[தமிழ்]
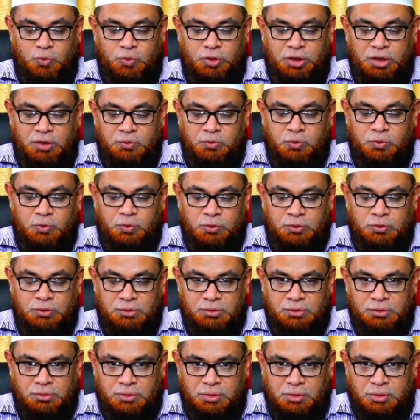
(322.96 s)
உணவு
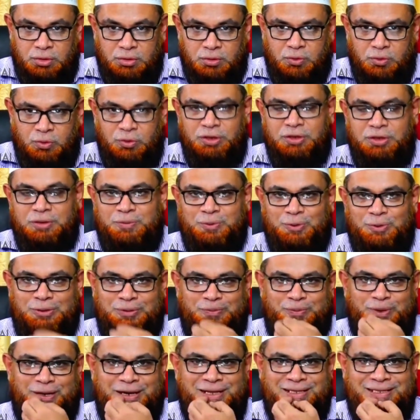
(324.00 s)

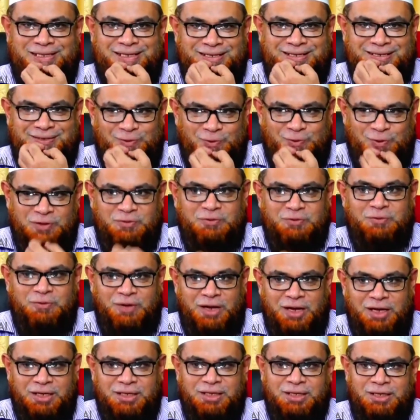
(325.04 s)
கொடுக்கப்படும் பணத்துக்கு உணவு
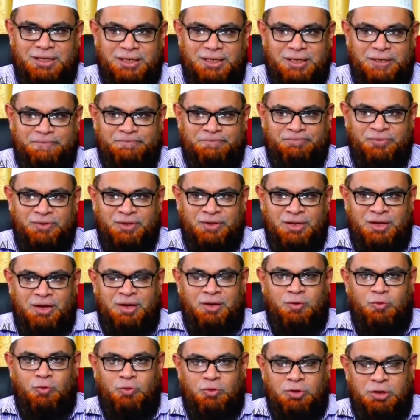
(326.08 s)
வாங்கி
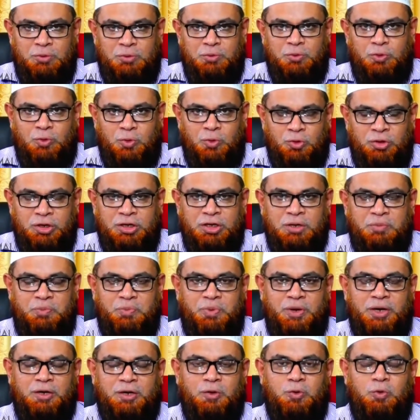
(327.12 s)
உணவு
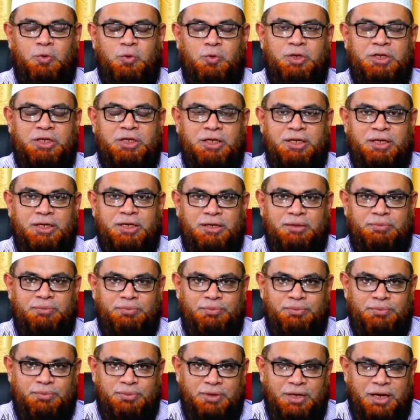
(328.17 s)
கொடுக்கப்படக்கூடிய
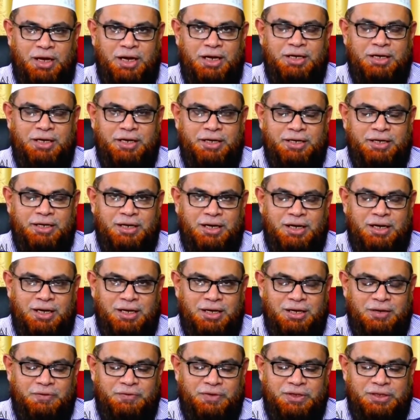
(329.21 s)

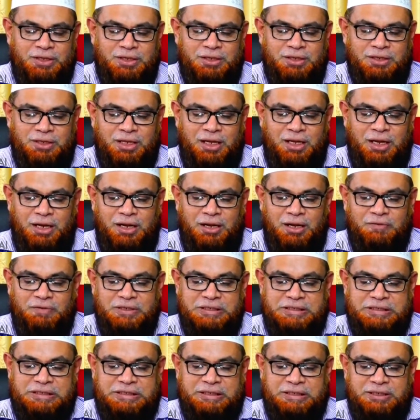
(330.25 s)
கால்நடைகளாகவே இருந்தால்
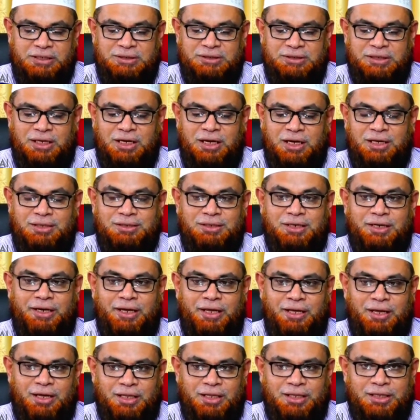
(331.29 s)
அவற்றுக்கு ஜக்காத்
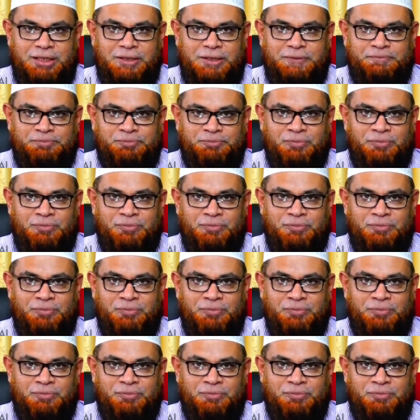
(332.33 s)
கிடையாது